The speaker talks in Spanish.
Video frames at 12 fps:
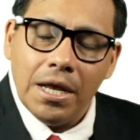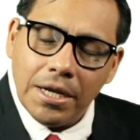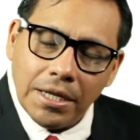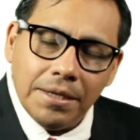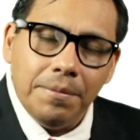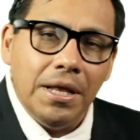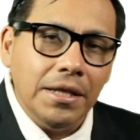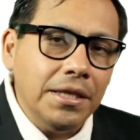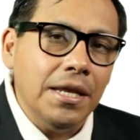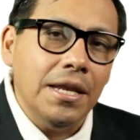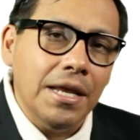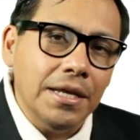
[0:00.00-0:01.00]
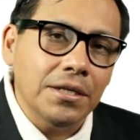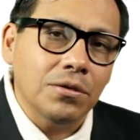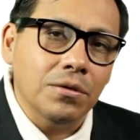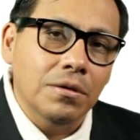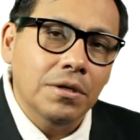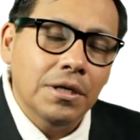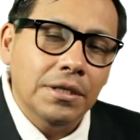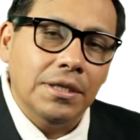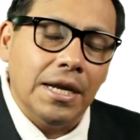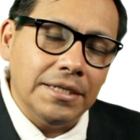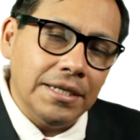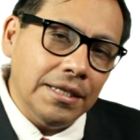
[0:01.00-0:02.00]
La creatividad tiene eso,
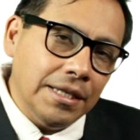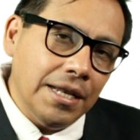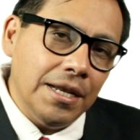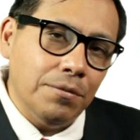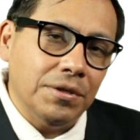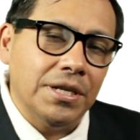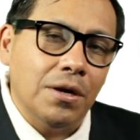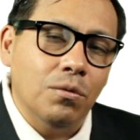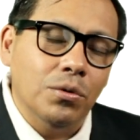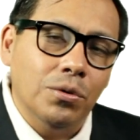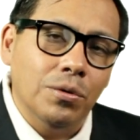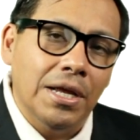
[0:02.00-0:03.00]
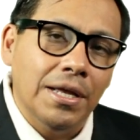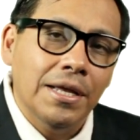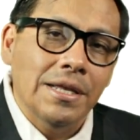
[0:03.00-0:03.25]
trascender en nuestra cultura,